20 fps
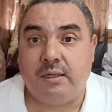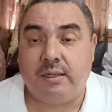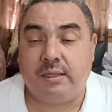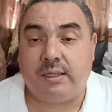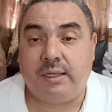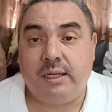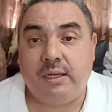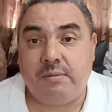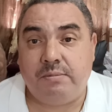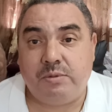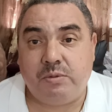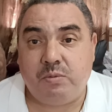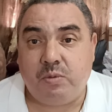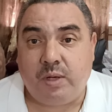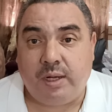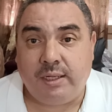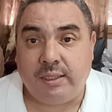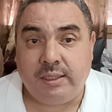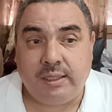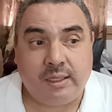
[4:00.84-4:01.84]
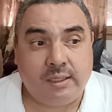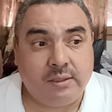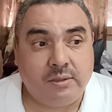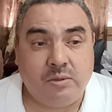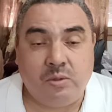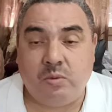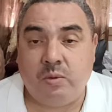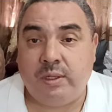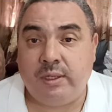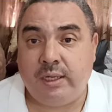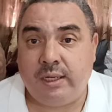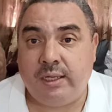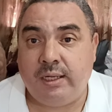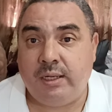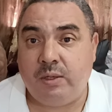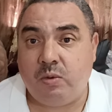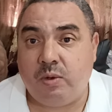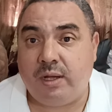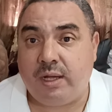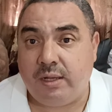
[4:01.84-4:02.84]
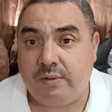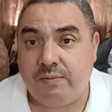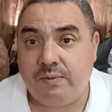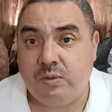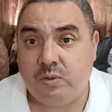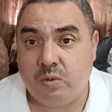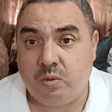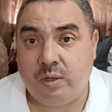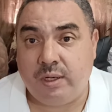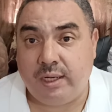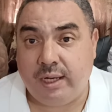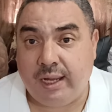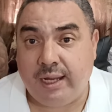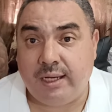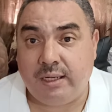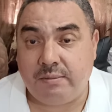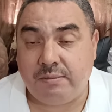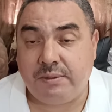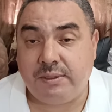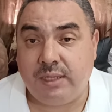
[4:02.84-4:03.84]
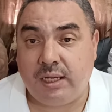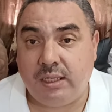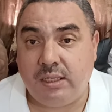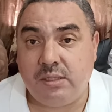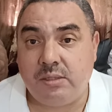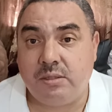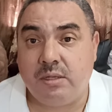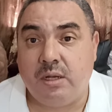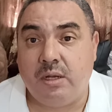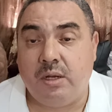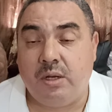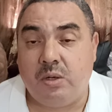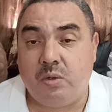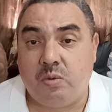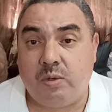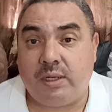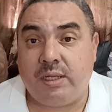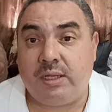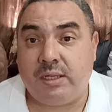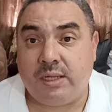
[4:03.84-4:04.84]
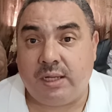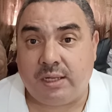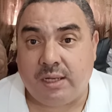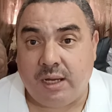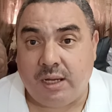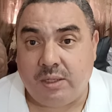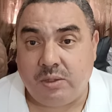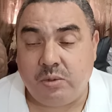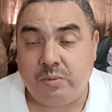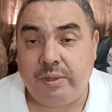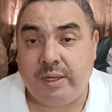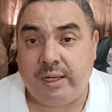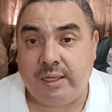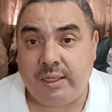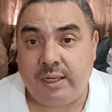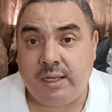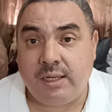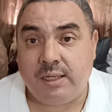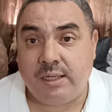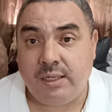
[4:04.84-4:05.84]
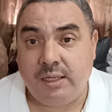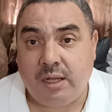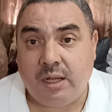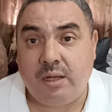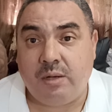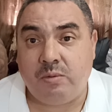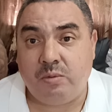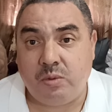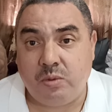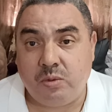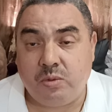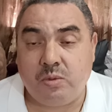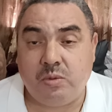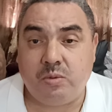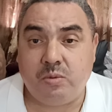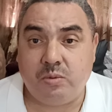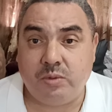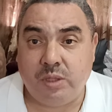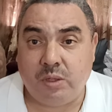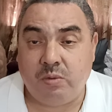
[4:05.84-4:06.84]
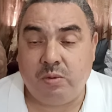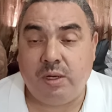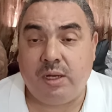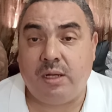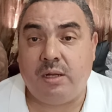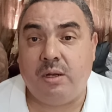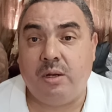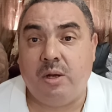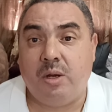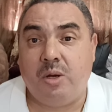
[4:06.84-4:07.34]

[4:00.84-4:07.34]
كاين مجموعه ديال الدول اللي واخا في الدول العالم الثالث ولكن كتلاحظوا بانها كيحاولوا يكونوا دوله